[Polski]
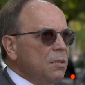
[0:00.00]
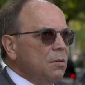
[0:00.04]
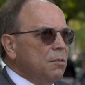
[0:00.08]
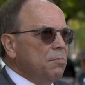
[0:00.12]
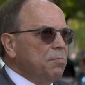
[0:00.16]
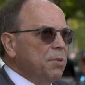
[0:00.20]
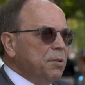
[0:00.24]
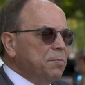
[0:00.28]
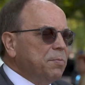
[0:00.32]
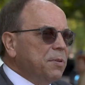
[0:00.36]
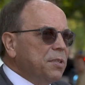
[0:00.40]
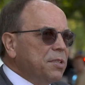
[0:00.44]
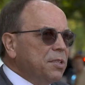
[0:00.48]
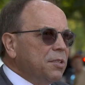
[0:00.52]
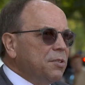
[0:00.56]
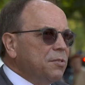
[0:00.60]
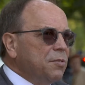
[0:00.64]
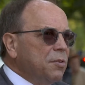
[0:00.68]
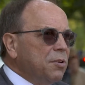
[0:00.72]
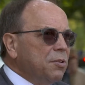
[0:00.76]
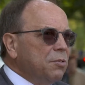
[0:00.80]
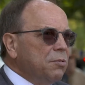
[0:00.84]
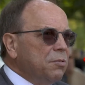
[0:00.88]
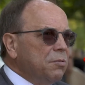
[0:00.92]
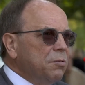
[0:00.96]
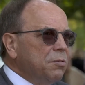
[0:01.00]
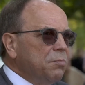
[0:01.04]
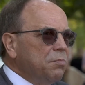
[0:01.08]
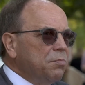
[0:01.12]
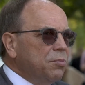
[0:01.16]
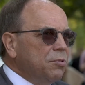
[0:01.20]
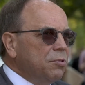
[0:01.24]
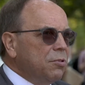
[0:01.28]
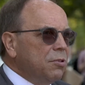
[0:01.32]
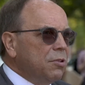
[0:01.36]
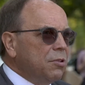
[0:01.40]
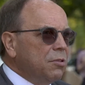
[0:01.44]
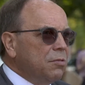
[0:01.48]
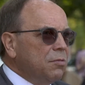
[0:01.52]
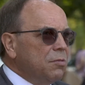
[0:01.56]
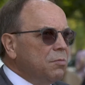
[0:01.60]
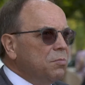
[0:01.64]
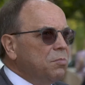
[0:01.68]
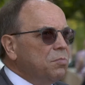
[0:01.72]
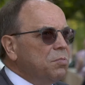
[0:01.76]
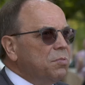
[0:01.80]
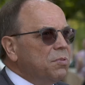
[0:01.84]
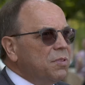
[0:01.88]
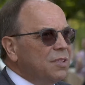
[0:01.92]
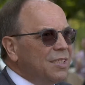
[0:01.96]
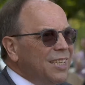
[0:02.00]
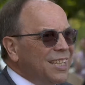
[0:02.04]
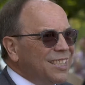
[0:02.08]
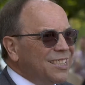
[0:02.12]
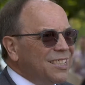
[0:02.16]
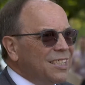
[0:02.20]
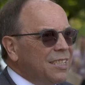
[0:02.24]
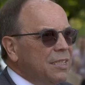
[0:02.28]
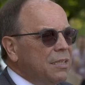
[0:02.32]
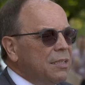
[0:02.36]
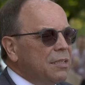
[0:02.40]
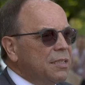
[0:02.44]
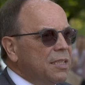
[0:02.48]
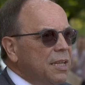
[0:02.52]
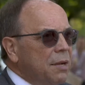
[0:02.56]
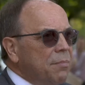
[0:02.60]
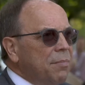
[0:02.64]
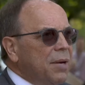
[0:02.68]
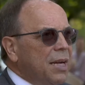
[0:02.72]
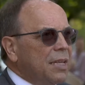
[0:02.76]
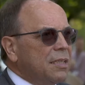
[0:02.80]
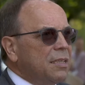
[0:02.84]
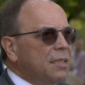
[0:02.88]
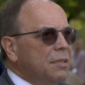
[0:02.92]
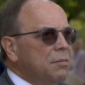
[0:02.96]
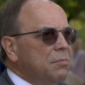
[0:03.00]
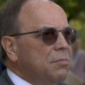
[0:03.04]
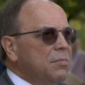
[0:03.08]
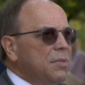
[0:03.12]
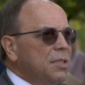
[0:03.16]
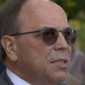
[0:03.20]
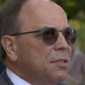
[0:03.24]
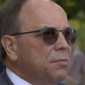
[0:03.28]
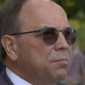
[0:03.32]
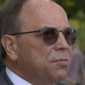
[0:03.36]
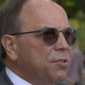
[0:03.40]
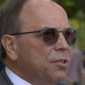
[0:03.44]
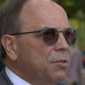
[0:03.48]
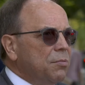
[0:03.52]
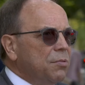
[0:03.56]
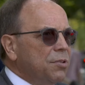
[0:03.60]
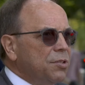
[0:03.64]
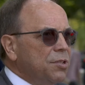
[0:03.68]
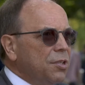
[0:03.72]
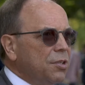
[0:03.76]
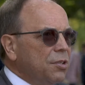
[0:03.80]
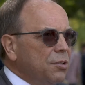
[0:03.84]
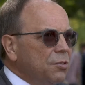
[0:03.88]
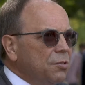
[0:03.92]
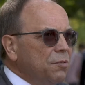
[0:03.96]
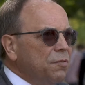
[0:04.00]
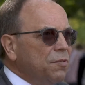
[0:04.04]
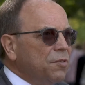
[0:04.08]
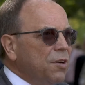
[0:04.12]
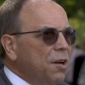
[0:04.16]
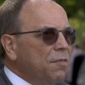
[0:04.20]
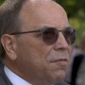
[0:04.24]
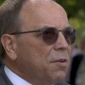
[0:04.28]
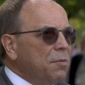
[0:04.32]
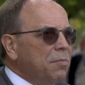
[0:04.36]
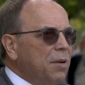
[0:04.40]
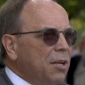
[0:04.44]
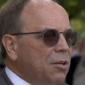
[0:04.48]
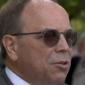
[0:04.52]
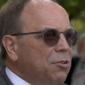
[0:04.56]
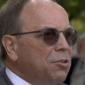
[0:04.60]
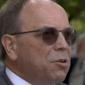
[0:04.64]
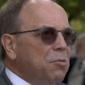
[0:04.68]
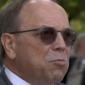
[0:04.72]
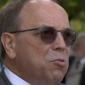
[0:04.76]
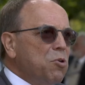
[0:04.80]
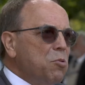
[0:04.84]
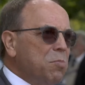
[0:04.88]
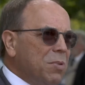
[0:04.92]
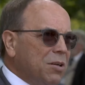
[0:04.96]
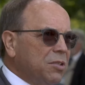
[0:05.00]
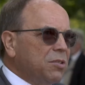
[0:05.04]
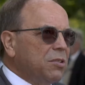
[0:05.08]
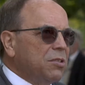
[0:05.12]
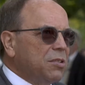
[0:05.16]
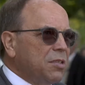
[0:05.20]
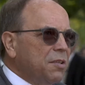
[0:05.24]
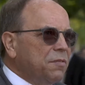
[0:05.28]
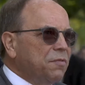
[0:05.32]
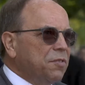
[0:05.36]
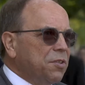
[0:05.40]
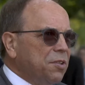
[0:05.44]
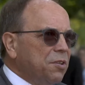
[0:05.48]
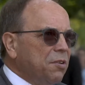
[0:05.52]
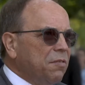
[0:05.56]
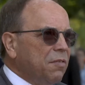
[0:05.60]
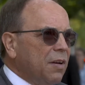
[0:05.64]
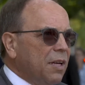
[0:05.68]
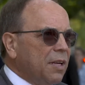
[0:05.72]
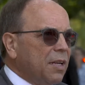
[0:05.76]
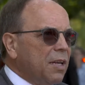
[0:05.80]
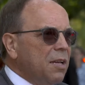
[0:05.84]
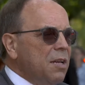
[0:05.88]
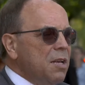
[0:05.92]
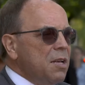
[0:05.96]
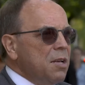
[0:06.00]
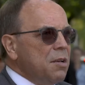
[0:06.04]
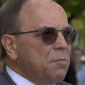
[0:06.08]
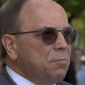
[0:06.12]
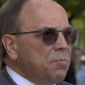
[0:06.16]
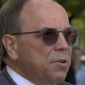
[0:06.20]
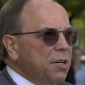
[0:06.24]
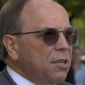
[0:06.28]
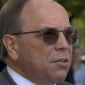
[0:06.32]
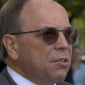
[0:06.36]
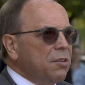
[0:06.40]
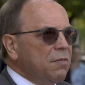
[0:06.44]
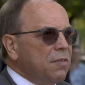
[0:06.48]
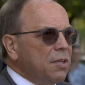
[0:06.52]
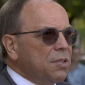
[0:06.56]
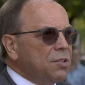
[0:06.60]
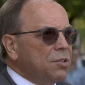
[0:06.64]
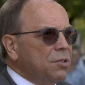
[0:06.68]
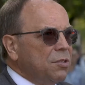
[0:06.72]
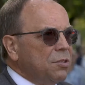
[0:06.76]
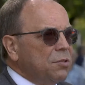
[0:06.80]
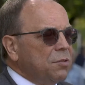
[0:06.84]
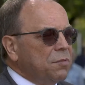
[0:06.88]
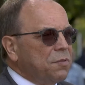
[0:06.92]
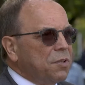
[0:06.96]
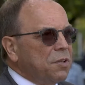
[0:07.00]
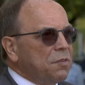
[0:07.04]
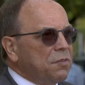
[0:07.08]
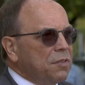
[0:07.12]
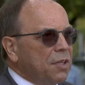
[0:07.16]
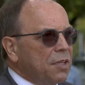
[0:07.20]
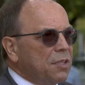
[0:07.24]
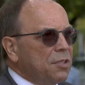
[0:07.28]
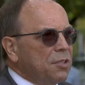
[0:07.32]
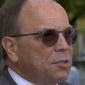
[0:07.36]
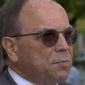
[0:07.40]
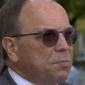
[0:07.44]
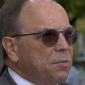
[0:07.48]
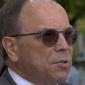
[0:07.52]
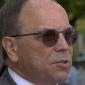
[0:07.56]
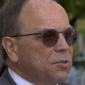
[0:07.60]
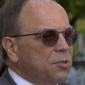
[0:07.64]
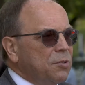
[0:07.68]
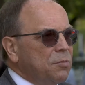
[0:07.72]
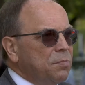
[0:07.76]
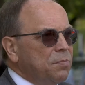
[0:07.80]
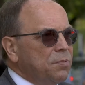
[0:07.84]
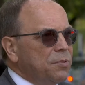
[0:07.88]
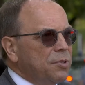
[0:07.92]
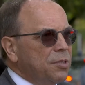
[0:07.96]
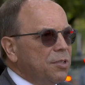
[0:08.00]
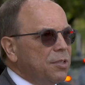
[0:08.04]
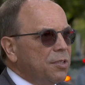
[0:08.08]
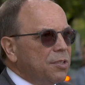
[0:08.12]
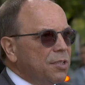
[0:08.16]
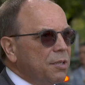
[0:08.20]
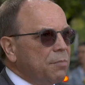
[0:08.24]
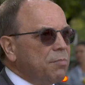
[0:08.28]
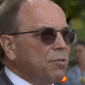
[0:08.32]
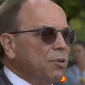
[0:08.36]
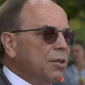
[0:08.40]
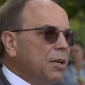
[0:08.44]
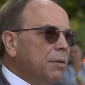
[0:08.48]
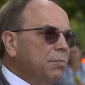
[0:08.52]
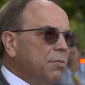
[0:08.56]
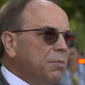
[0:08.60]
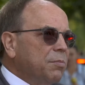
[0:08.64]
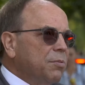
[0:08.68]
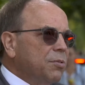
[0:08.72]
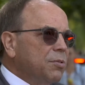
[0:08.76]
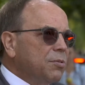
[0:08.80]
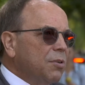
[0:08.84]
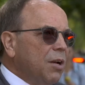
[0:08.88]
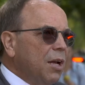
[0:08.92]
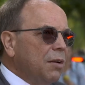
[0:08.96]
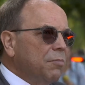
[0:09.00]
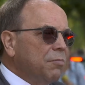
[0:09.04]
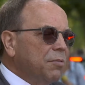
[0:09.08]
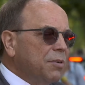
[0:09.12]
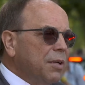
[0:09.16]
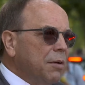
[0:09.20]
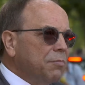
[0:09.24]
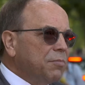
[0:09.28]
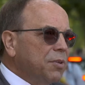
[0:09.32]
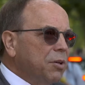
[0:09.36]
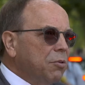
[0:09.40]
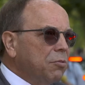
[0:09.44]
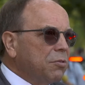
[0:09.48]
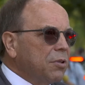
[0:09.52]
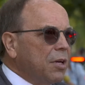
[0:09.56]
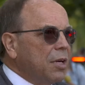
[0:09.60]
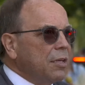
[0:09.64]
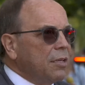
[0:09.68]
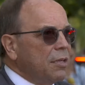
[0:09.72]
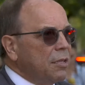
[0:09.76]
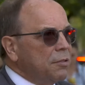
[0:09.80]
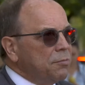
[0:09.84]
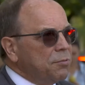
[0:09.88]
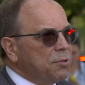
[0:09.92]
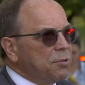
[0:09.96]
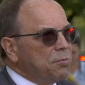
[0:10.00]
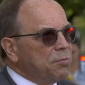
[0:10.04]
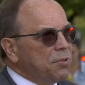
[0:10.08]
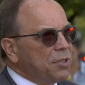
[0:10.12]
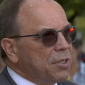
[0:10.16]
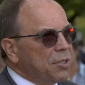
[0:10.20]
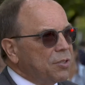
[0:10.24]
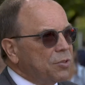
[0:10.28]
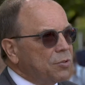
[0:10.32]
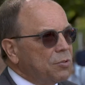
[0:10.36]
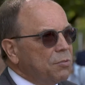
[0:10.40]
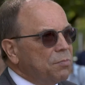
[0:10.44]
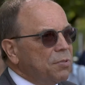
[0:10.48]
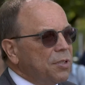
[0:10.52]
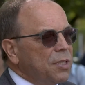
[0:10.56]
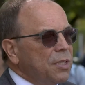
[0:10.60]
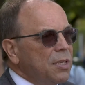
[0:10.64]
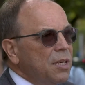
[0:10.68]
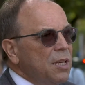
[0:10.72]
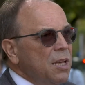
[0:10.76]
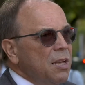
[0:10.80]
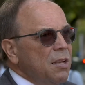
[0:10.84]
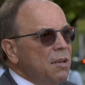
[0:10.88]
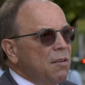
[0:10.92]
Bezpieczeństwo było też tematem e, przy obrocie gotówkowym, ale one były bardzo zdefiniowane. Pilnować gotówki w taki sposób, żeby ona po prostu albo nam nie ukrali, albyśmy nie zgubili.